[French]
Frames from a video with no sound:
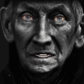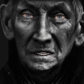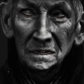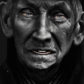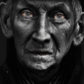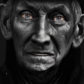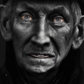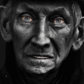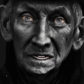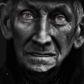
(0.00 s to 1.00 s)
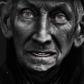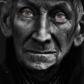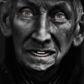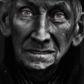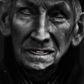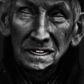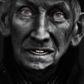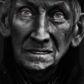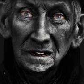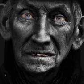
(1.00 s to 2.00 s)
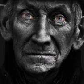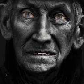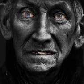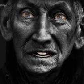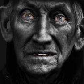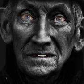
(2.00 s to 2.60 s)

sur la route d'une majorité parlementaire